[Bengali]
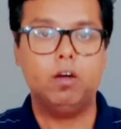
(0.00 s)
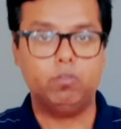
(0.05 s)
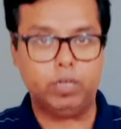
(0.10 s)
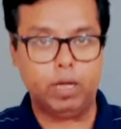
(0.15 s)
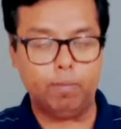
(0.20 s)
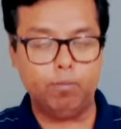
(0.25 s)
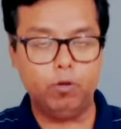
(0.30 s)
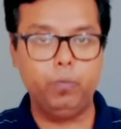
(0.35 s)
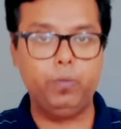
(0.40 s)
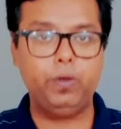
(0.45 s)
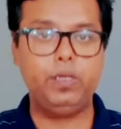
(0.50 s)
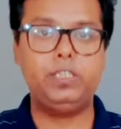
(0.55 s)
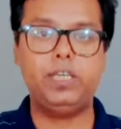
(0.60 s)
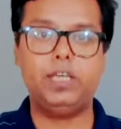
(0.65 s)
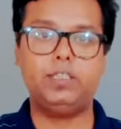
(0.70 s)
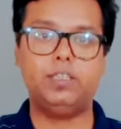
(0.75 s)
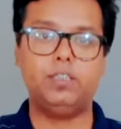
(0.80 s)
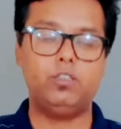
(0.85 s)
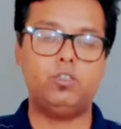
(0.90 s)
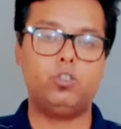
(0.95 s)

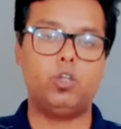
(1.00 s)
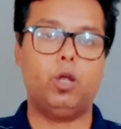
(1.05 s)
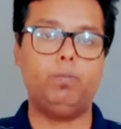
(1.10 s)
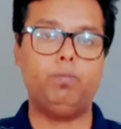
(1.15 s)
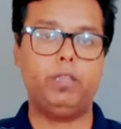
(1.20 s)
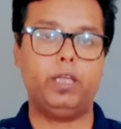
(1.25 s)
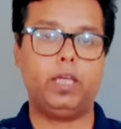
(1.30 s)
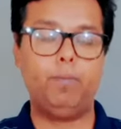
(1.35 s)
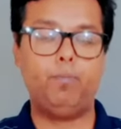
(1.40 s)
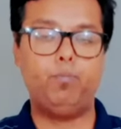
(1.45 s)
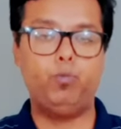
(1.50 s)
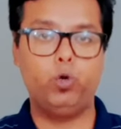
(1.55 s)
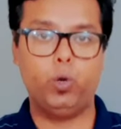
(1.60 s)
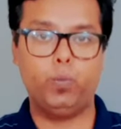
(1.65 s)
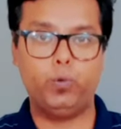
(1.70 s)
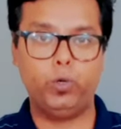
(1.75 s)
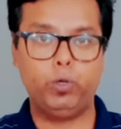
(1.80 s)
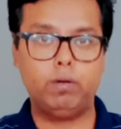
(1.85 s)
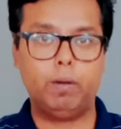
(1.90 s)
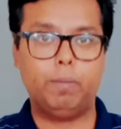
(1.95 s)
ডাব্লিউবিসিএইচএসির তরফ থেকে
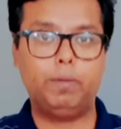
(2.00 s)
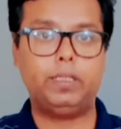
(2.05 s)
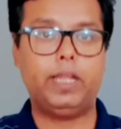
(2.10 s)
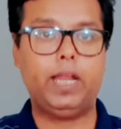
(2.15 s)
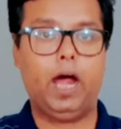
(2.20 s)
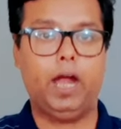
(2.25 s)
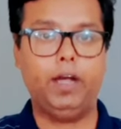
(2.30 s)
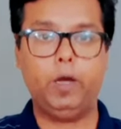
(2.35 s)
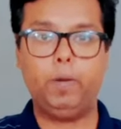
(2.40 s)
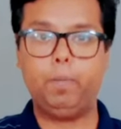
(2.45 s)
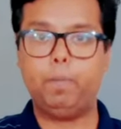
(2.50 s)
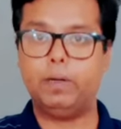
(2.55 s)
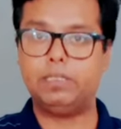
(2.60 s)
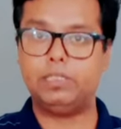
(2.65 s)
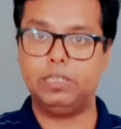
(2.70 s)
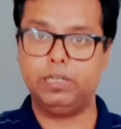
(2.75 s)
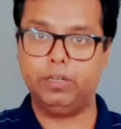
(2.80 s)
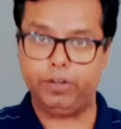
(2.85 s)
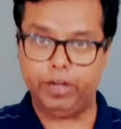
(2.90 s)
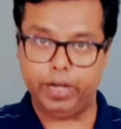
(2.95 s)
পুরোপুরিভাবে তার হান্ড্রেড
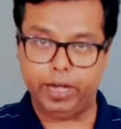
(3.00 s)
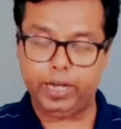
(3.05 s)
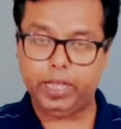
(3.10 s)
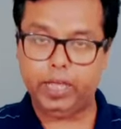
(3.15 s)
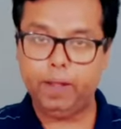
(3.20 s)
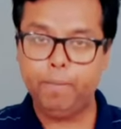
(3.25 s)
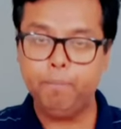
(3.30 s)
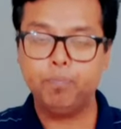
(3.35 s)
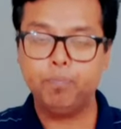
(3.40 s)
পার্সেন্ট রেডি